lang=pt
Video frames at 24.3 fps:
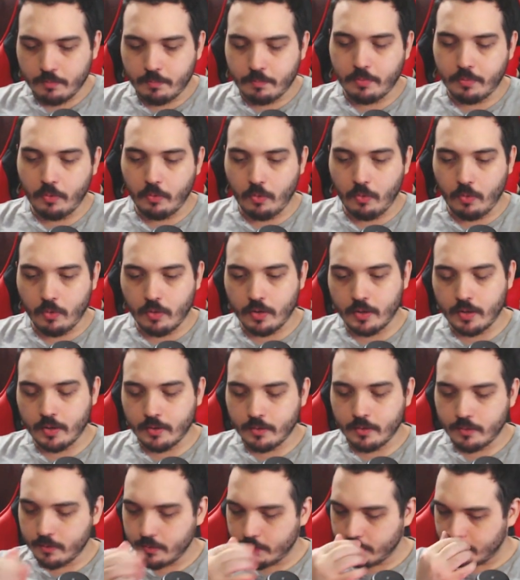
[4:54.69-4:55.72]
pro Gohan.
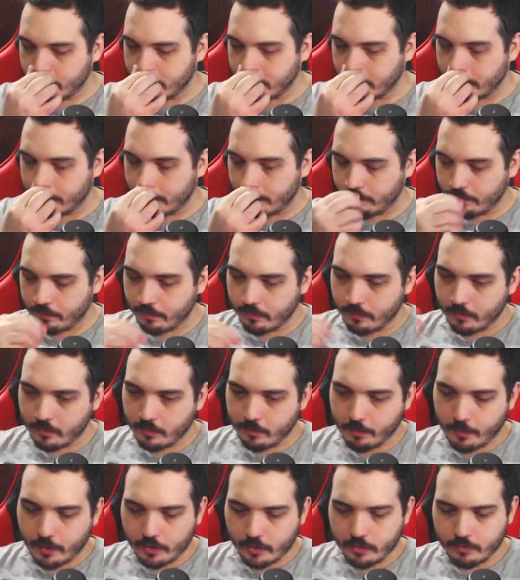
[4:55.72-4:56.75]

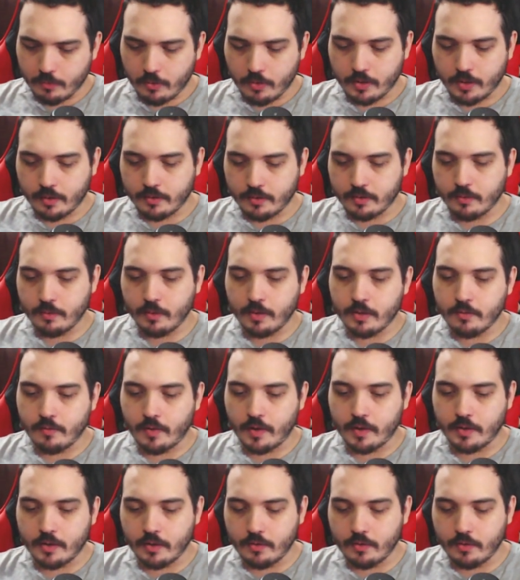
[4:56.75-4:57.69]
Mais uma rotação é que ele vai ter